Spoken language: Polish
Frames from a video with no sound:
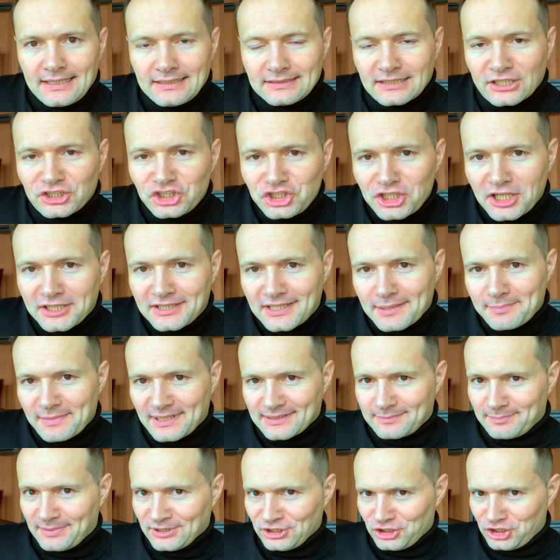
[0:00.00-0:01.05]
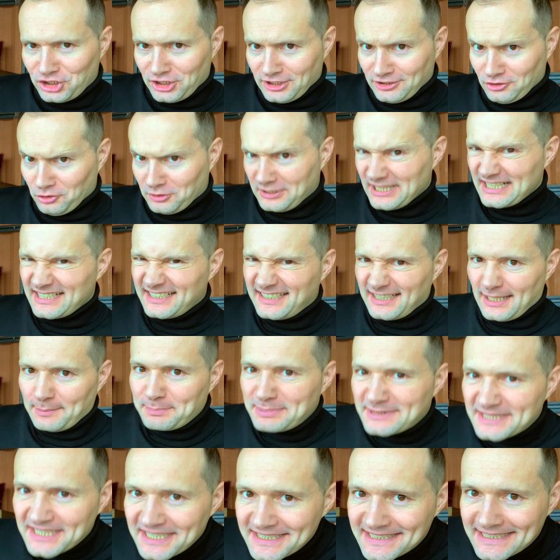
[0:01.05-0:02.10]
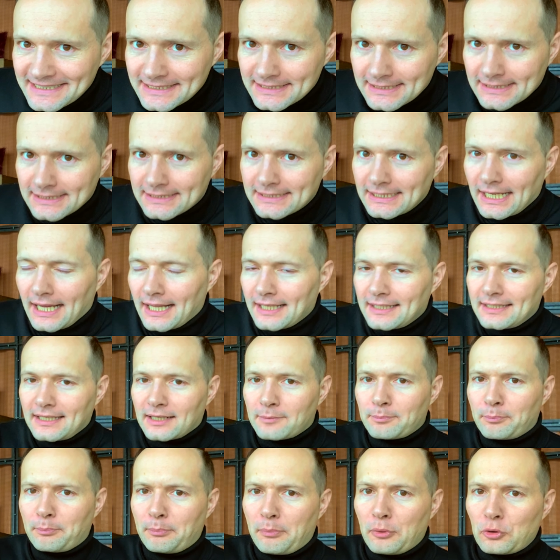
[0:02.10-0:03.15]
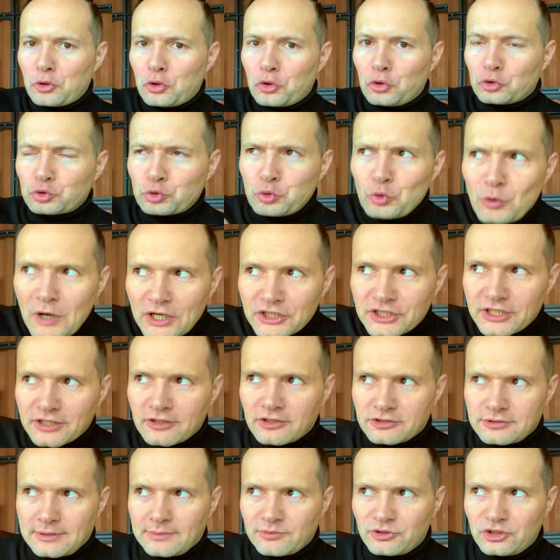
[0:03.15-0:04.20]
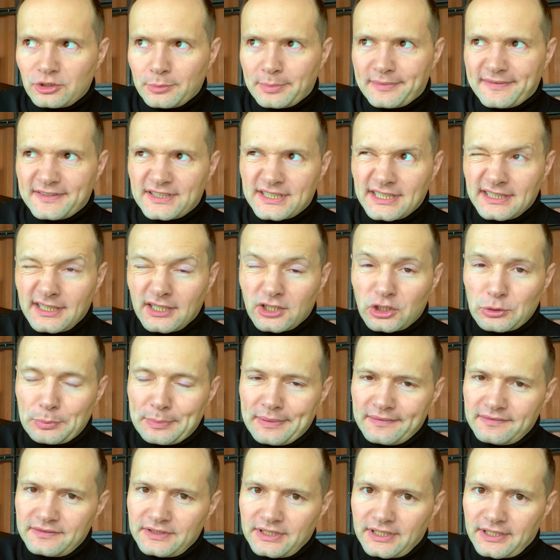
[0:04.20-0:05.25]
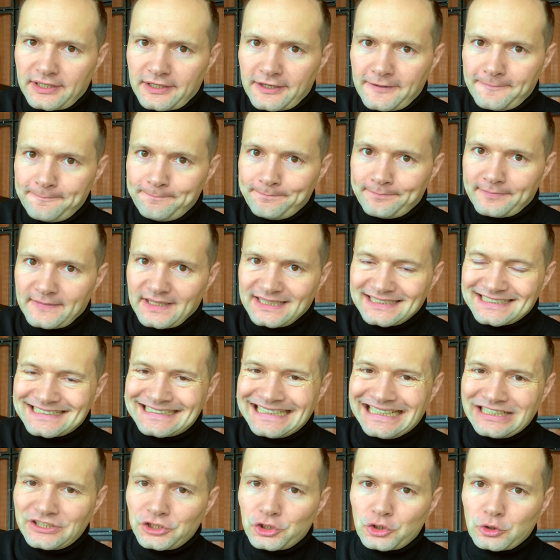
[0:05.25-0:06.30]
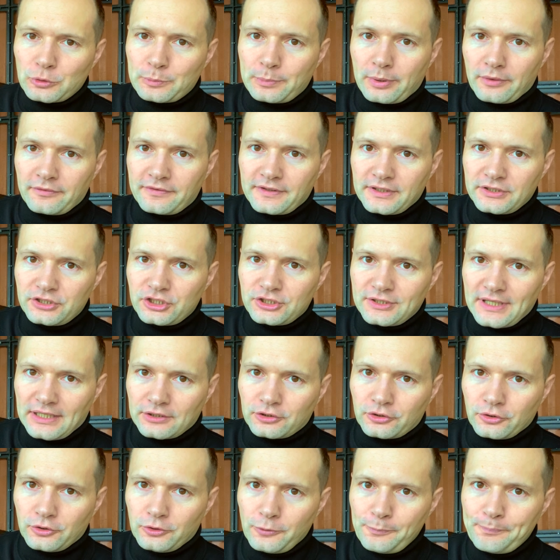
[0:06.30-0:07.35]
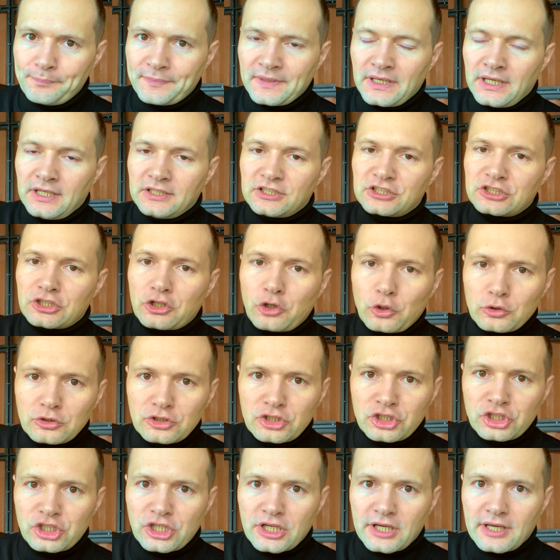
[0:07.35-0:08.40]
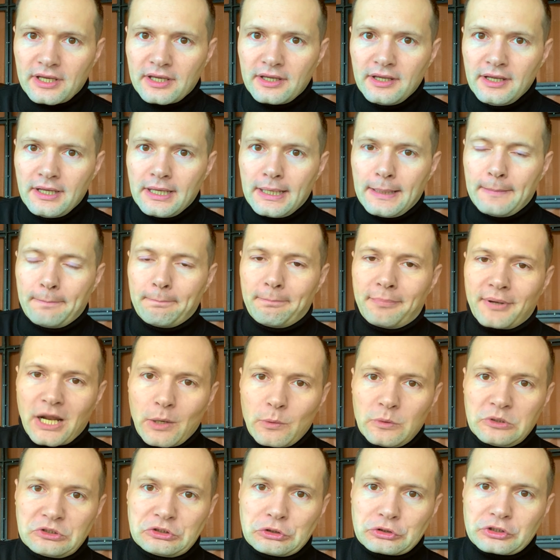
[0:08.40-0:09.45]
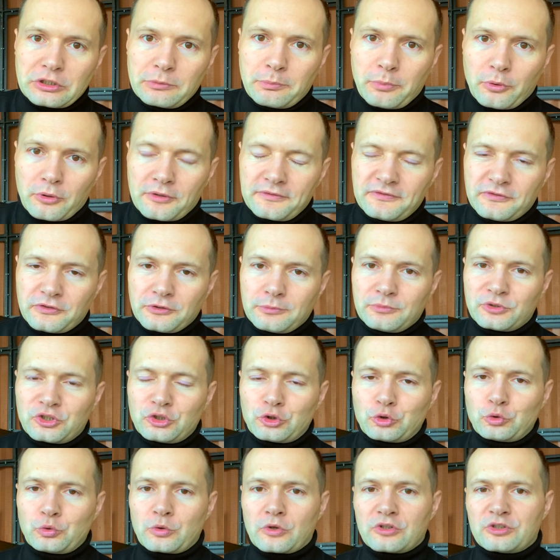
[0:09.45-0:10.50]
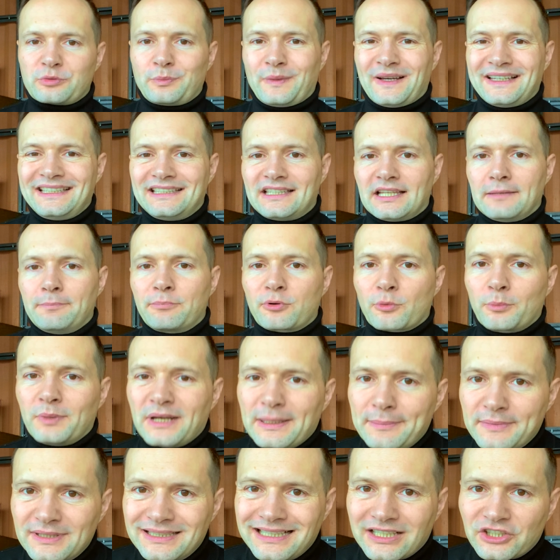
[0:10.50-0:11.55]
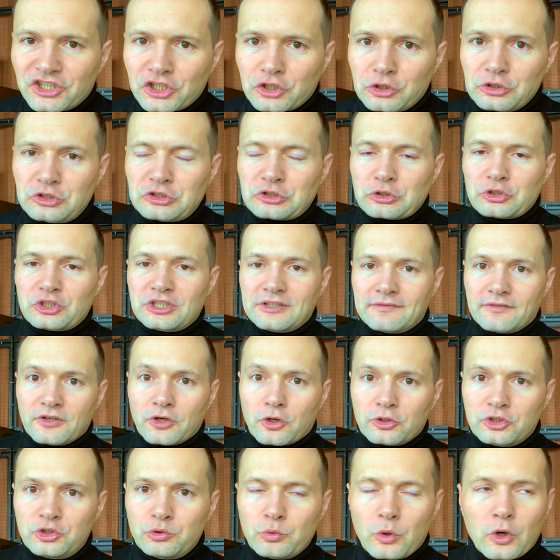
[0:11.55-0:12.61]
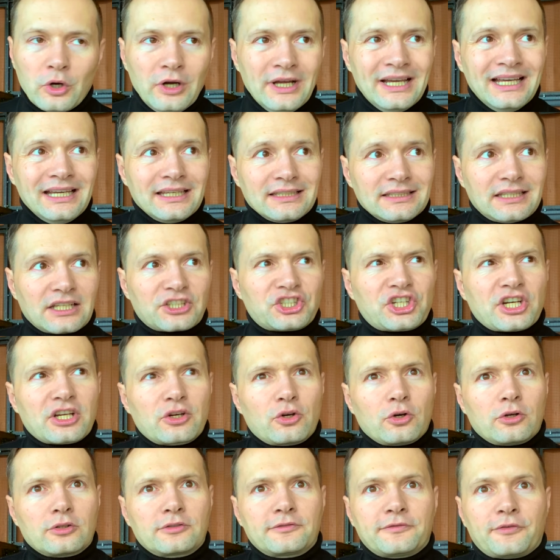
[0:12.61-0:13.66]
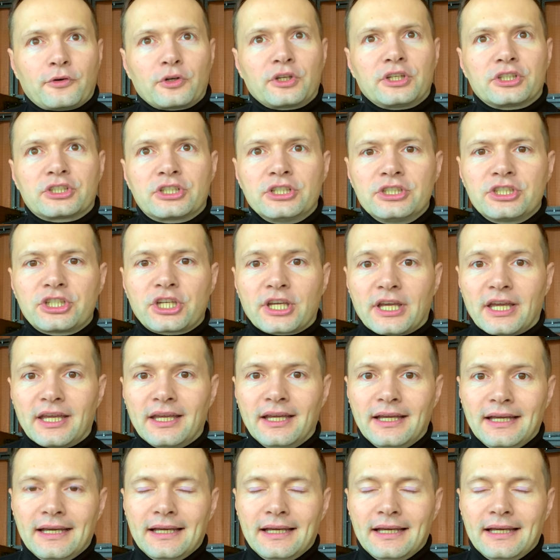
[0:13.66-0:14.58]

Na dzisiaj temat będzie totalnie abstrakcyjny, ale jak posłuchasz tego, co mam Ci do powiedzenia, to pewnie znajdziesz odpowiedź na to, skąd się brały do tej pory w Twoim życiu rozmaite problemy, dlaczego Ci coś nie wychodziło, dlaczego Twoje życie,